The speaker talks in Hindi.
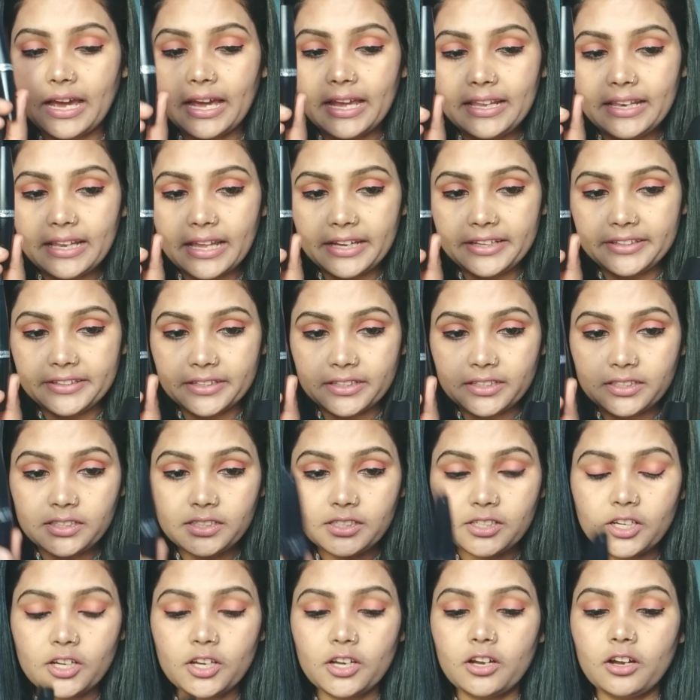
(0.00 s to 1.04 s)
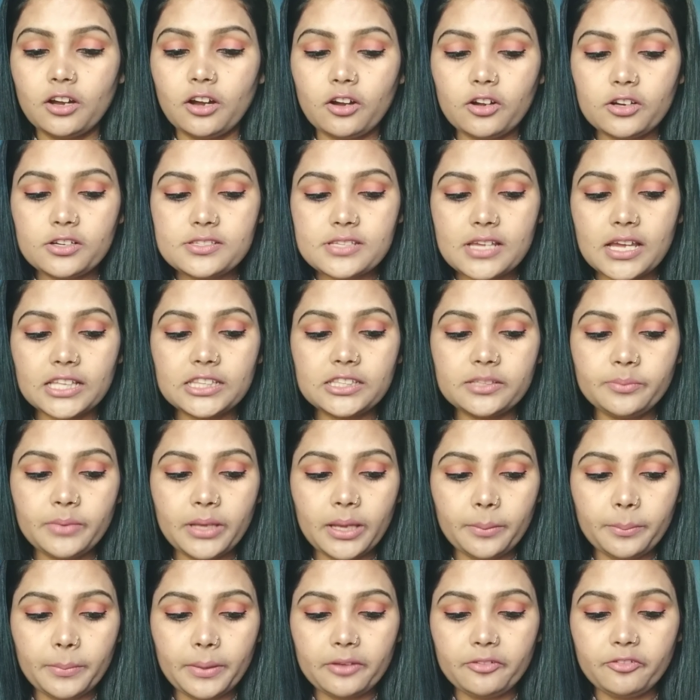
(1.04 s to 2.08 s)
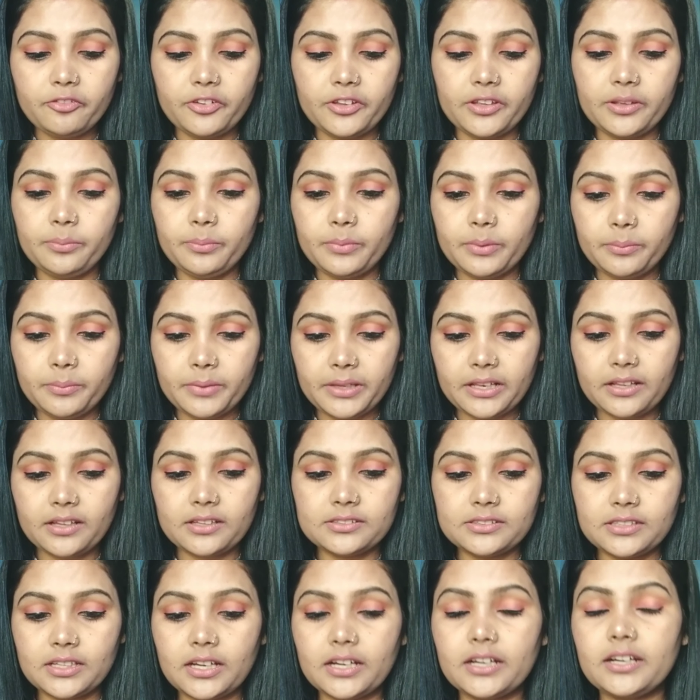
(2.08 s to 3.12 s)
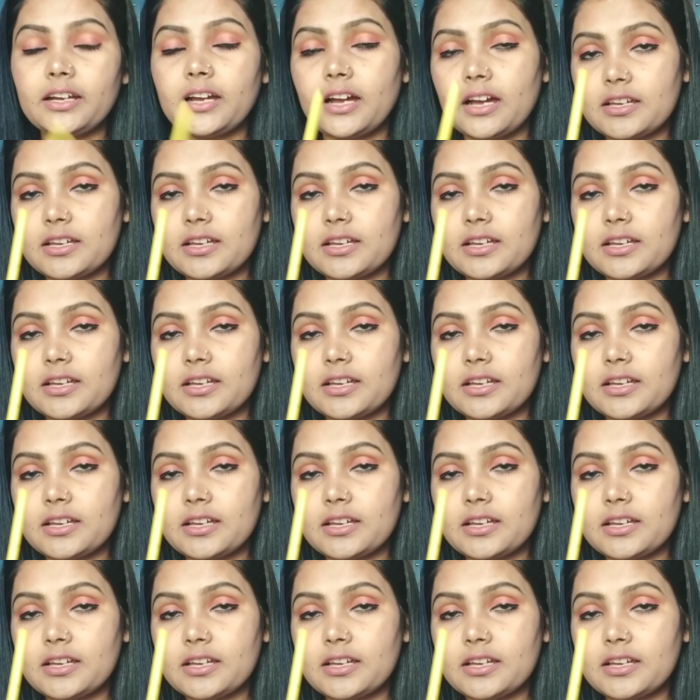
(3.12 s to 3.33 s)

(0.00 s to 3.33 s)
आईलाइनर और साथ में हमें फ्री में मिला था